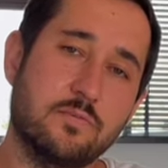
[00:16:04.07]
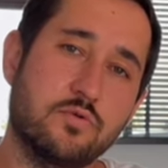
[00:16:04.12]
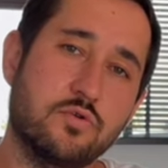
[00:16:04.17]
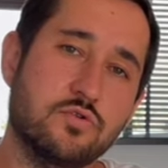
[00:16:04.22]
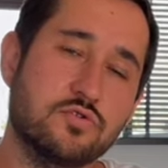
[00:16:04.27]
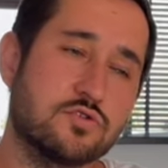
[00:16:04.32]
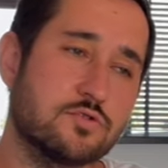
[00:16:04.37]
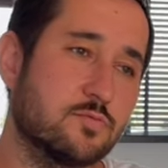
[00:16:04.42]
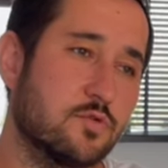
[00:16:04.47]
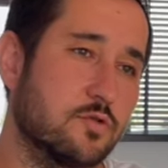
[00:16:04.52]

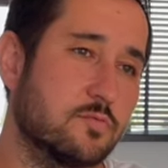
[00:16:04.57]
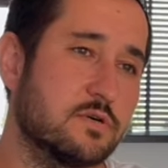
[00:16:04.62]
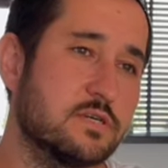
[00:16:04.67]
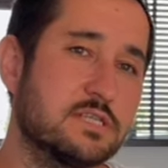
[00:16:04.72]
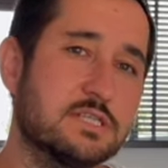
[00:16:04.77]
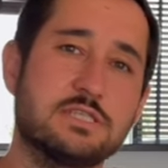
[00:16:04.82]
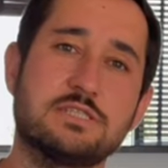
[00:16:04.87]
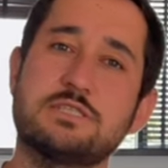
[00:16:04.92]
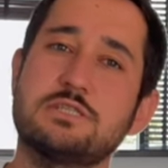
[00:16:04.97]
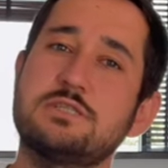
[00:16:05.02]
Borcum
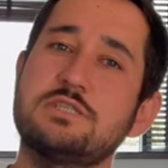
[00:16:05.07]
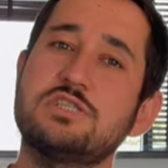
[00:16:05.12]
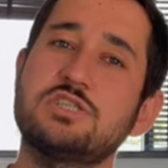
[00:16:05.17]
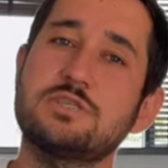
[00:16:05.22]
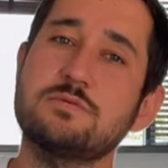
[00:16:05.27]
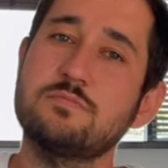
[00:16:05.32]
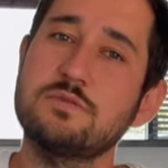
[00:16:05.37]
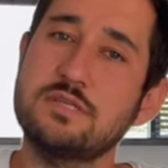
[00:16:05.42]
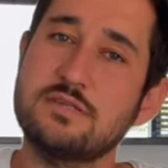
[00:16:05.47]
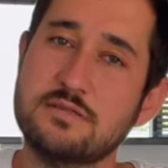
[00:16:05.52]
olmadığı için
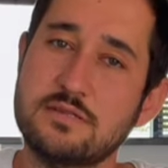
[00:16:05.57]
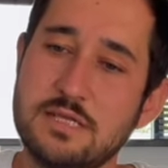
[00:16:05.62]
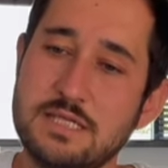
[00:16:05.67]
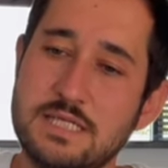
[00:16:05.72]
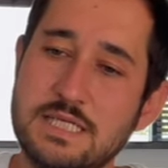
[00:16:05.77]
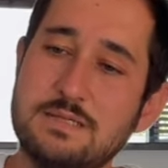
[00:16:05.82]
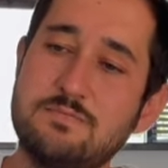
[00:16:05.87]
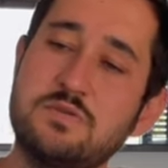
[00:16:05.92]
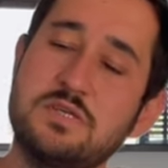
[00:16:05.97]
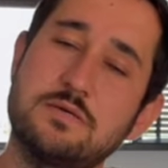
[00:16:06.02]
işimi
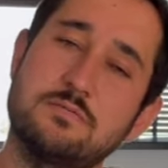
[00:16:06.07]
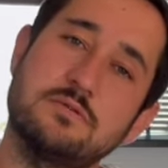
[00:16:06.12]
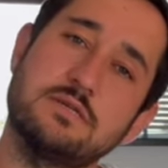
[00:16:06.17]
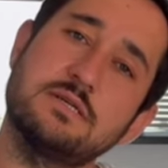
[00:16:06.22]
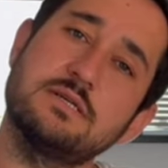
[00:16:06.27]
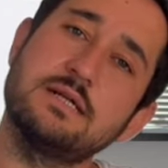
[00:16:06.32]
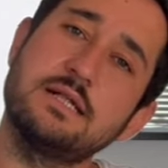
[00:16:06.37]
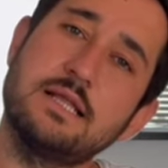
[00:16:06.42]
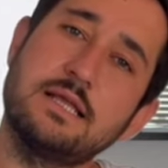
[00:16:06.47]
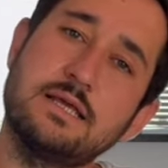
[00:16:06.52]
istediğim
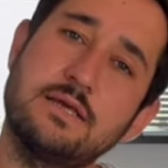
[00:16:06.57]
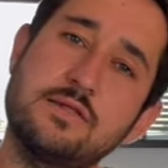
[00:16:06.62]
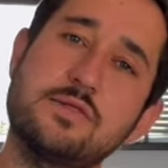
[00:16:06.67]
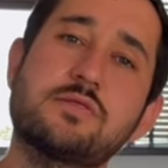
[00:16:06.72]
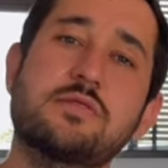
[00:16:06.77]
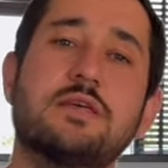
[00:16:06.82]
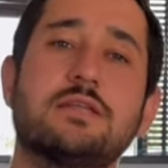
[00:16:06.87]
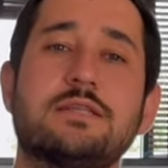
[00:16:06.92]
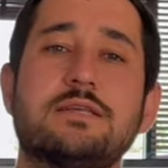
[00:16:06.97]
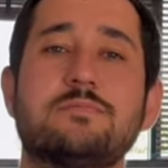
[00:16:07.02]
gibi,
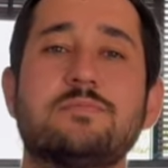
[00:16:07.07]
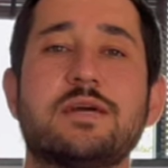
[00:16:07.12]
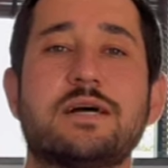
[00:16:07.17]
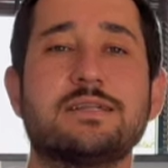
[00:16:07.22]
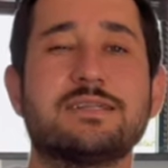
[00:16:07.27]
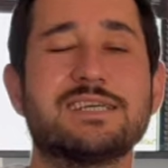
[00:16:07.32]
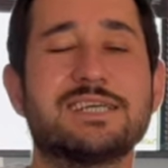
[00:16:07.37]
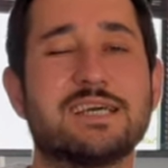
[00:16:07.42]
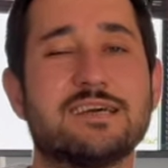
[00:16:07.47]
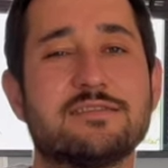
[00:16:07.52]
istediğim
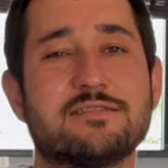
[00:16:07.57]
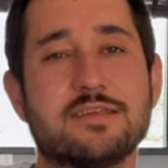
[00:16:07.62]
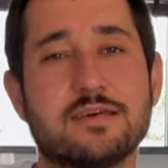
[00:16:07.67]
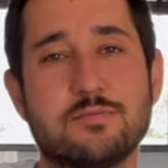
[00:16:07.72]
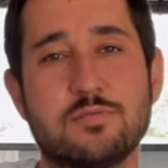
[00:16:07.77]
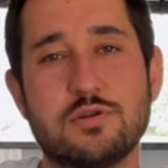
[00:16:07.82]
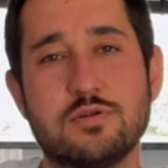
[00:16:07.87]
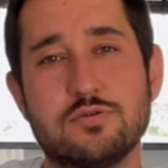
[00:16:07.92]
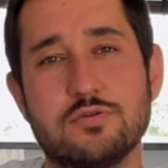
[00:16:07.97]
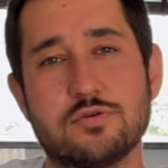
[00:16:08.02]
yerde
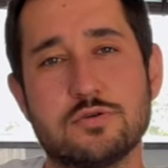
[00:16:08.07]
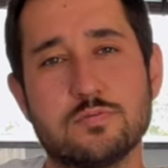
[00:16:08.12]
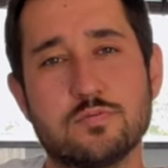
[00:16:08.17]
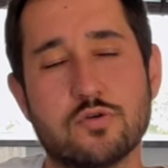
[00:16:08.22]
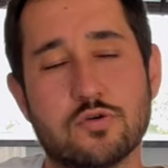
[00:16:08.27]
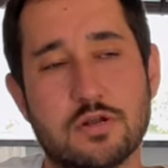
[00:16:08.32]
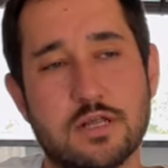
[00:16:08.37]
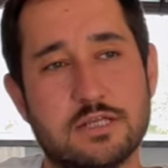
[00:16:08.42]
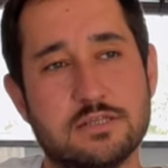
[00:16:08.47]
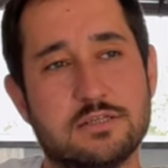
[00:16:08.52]
kesebiliyorum,
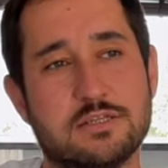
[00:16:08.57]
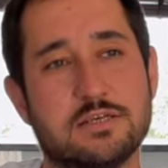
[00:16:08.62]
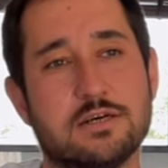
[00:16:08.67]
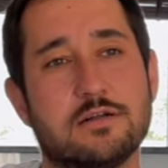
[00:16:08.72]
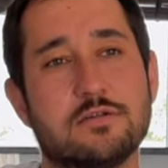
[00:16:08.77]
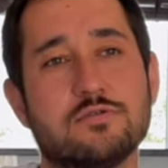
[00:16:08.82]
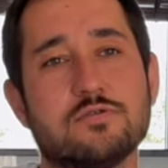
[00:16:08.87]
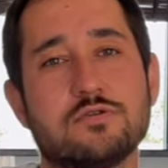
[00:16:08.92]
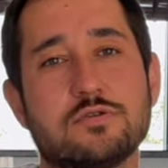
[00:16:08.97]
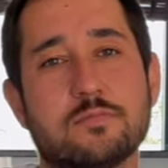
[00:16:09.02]
rolantiye
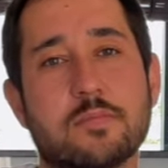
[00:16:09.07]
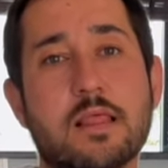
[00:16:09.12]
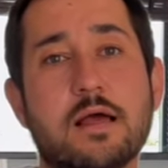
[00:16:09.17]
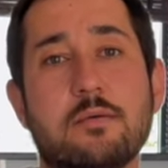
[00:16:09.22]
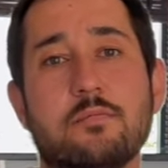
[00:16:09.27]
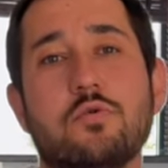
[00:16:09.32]
alıyorum.